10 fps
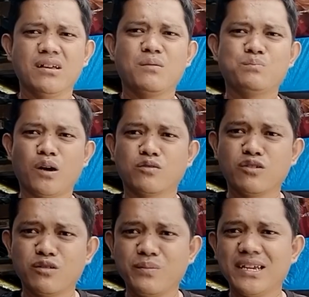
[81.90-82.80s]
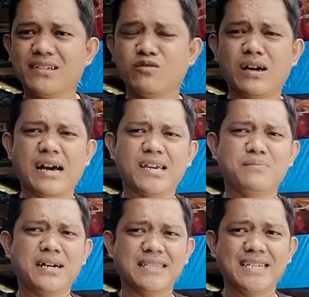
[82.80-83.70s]
powder mix, yung aking
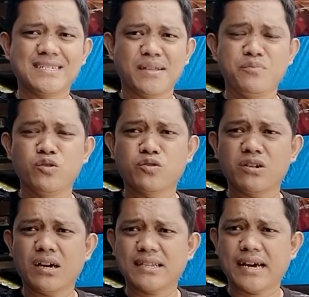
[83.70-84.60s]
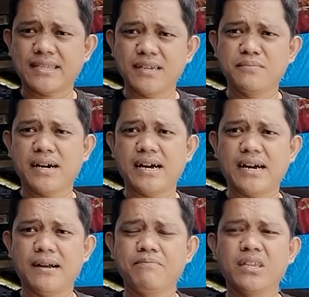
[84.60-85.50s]
mga distributor at ating
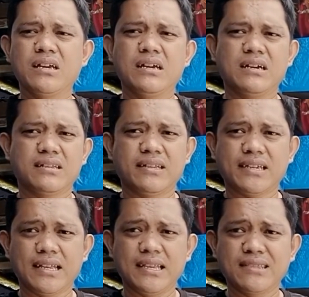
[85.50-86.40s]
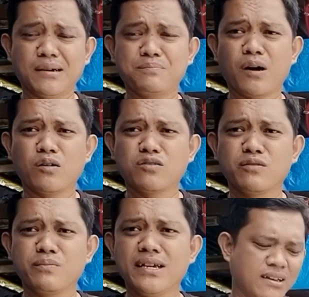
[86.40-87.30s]
mga reseller ng powder
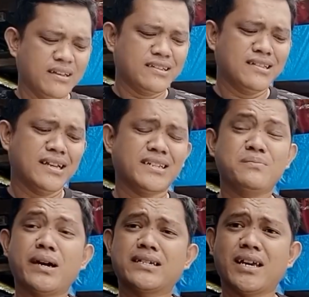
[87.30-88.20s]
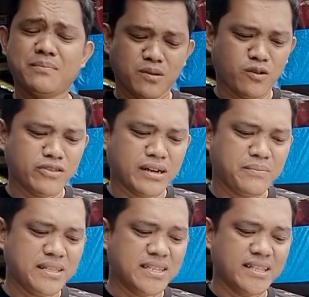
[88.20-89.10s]
mix. Sila si Mike Hebron ng
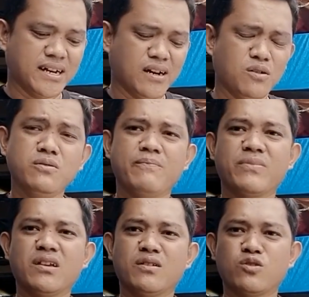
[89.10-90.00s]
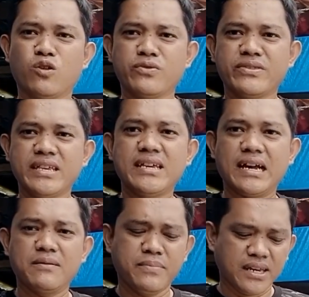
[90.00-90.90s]
Mindanao, Don D.
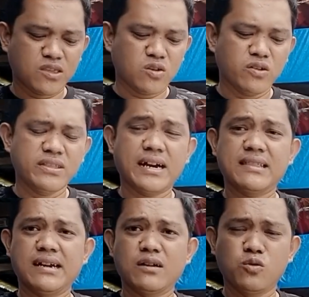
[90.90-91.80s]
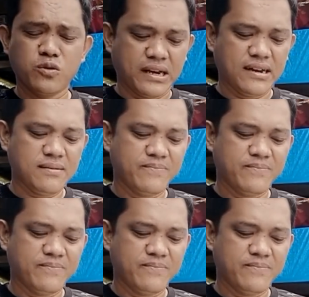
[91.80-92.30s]
Alberto ng Laguna,